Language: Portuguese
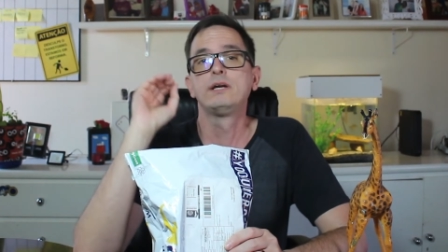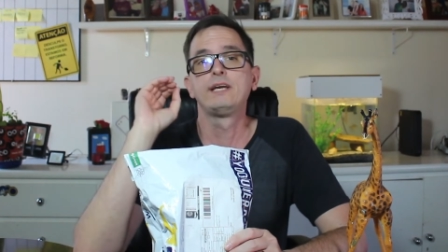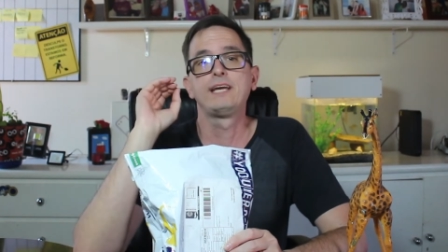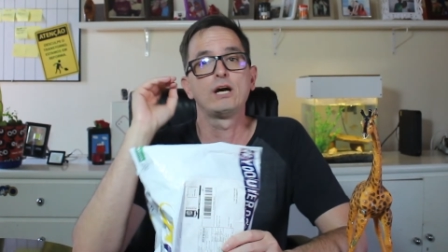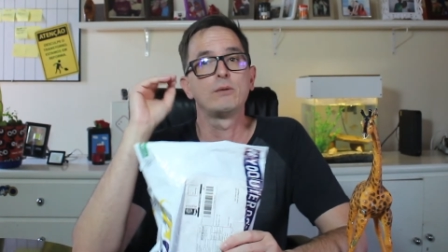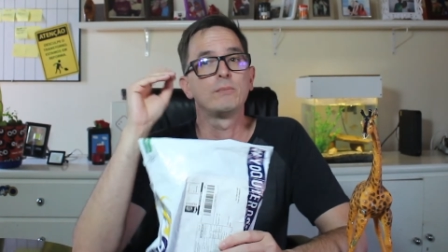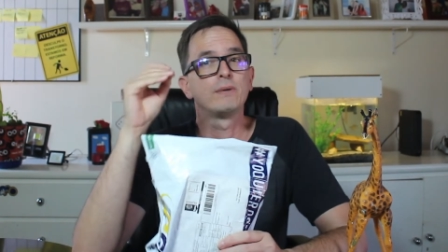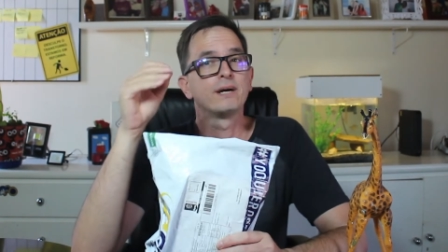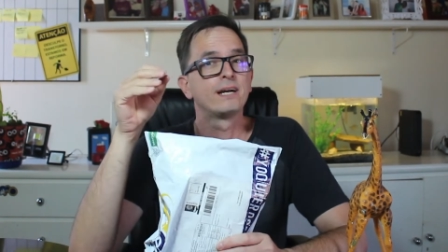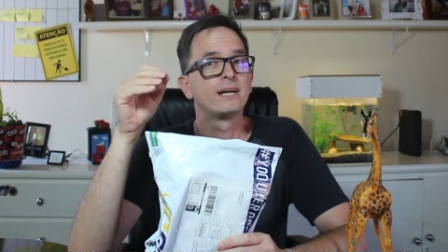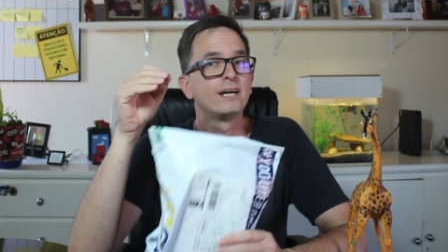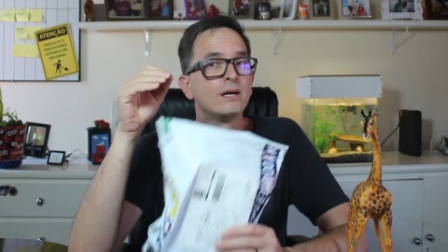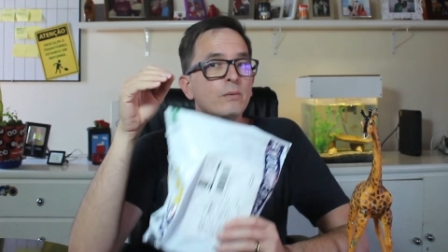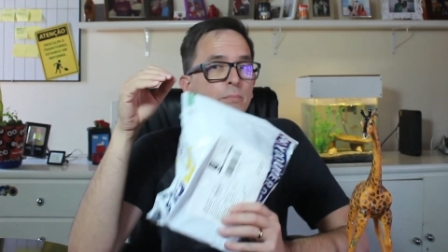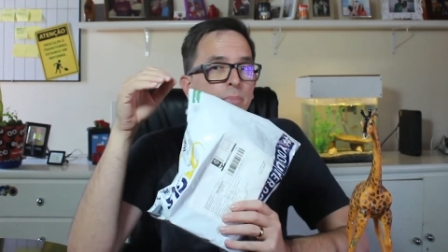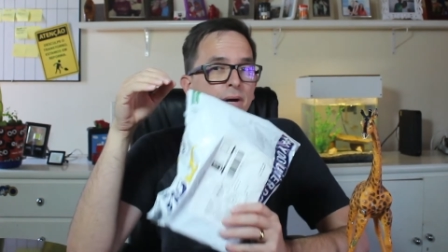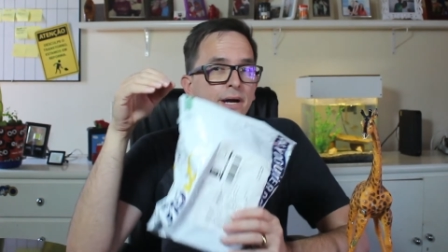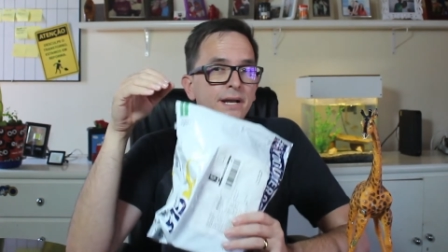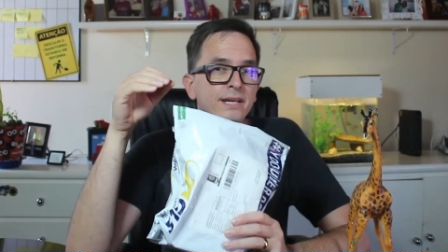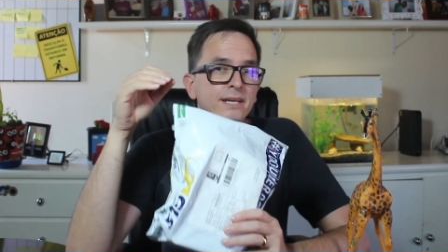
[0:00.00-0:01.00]
que é uma
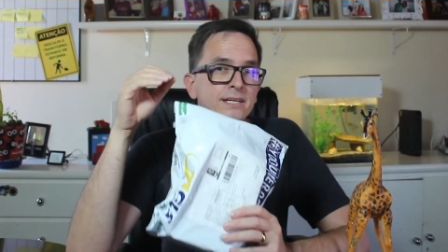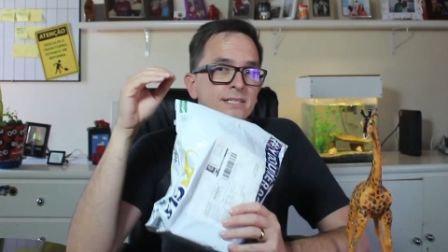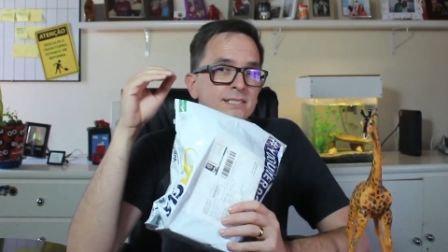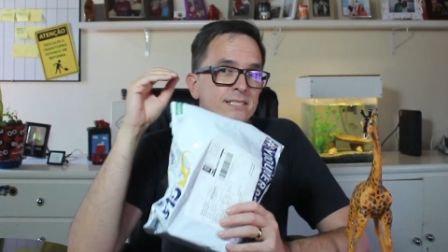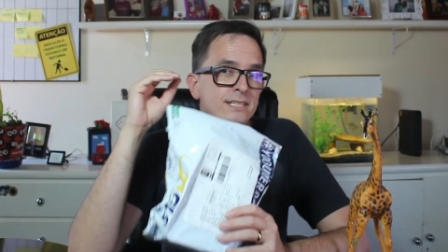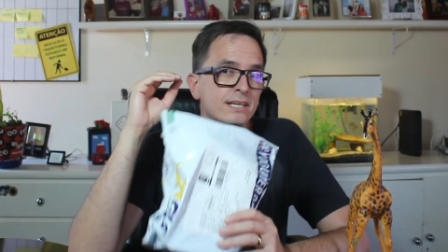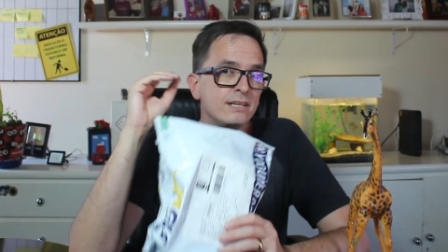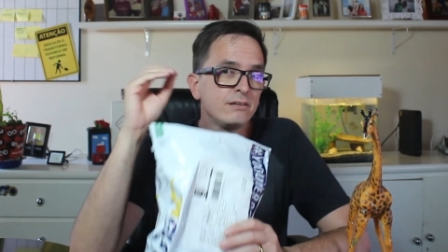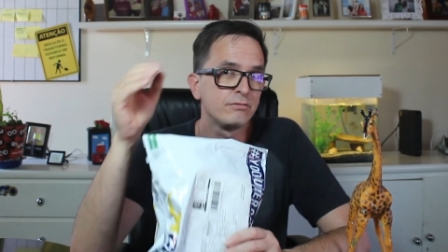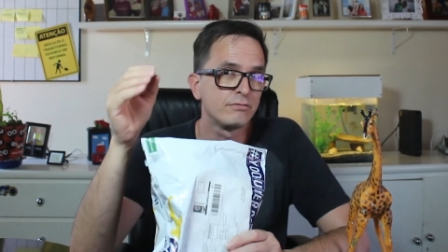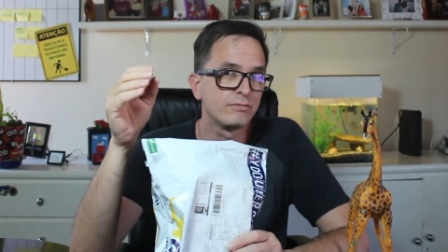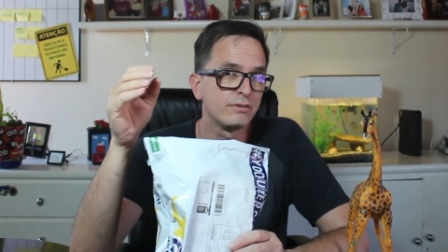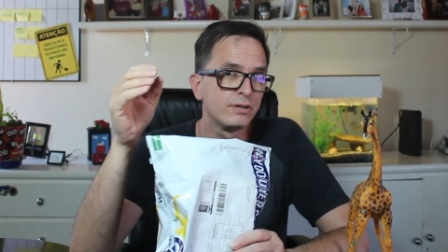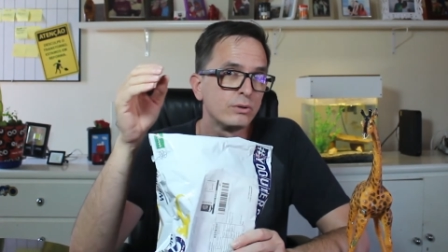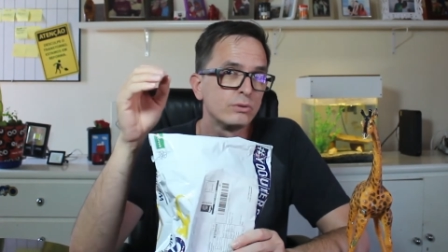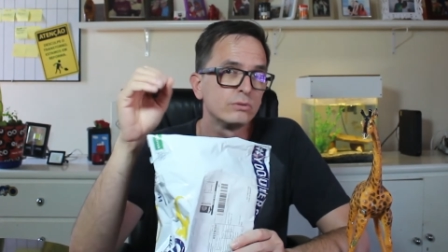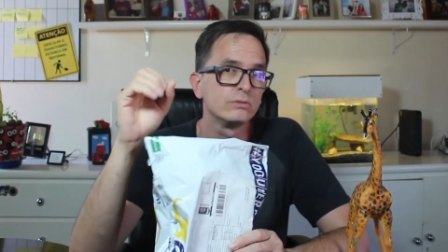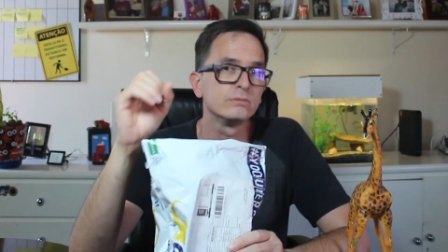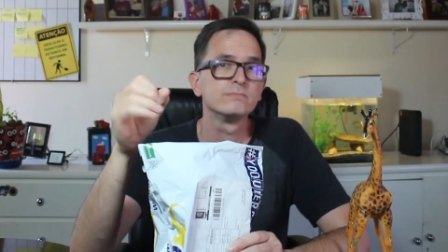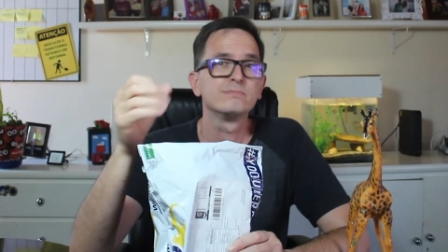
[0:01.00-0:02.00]
campainha sem
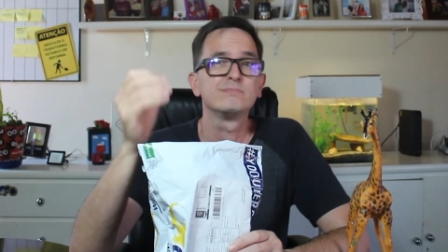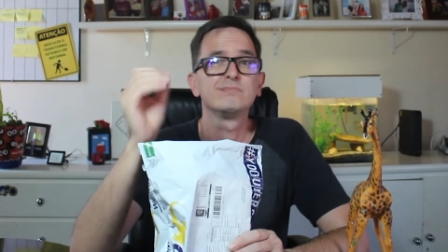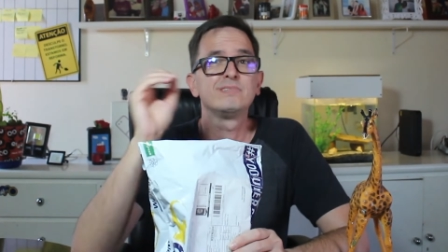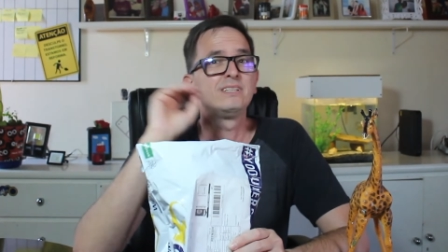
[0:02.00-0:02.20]
fio.